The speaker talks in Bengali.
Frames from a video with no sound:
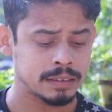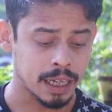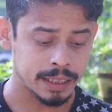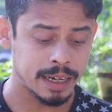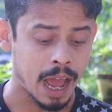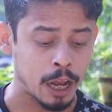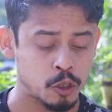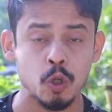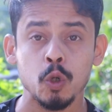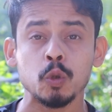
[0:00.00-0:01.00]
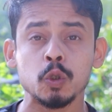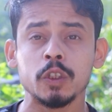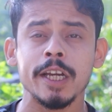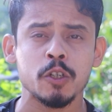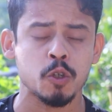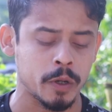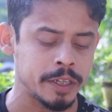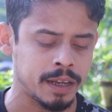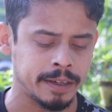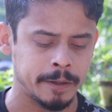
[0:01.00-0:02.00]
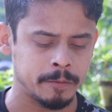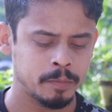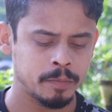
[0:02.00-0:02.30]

তাদের আসল উদ্দেশ্য কি থাকে